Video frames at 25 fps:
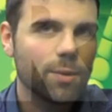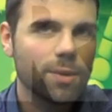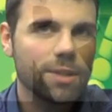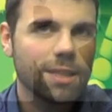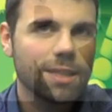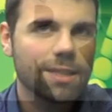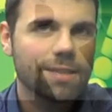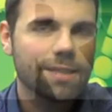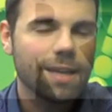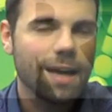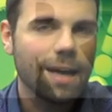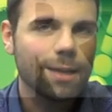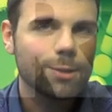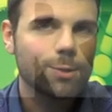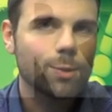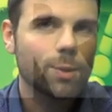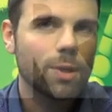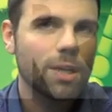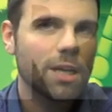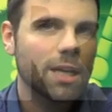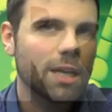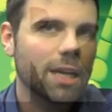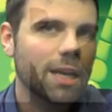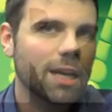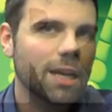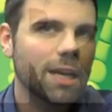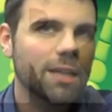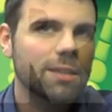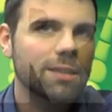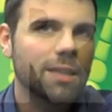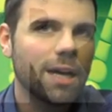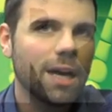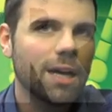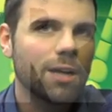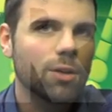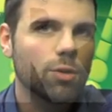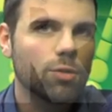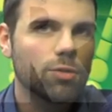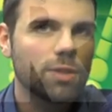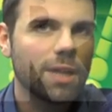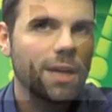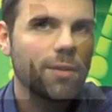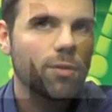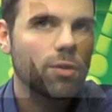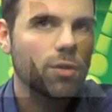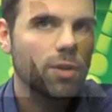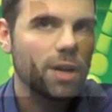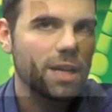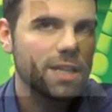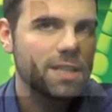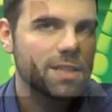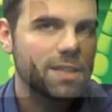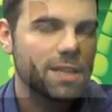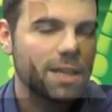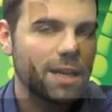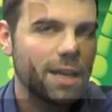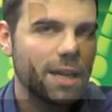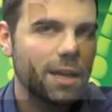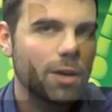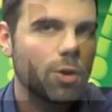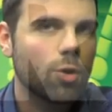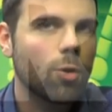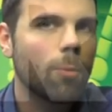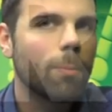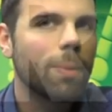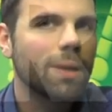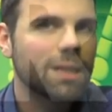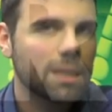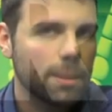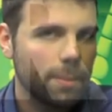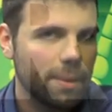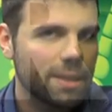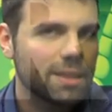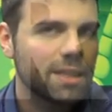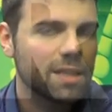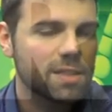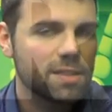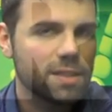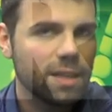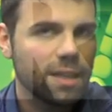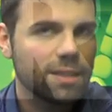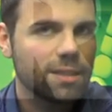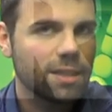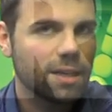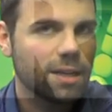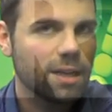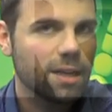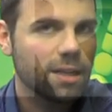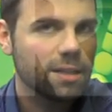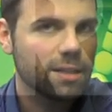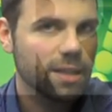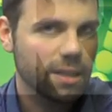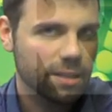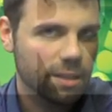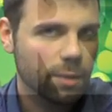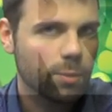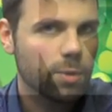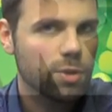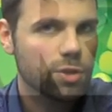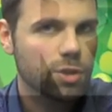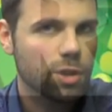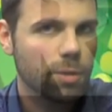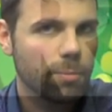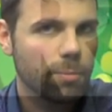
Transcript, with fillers: quindi saturi, che in realtà non devono essere completamente assenti nella dieta, questo è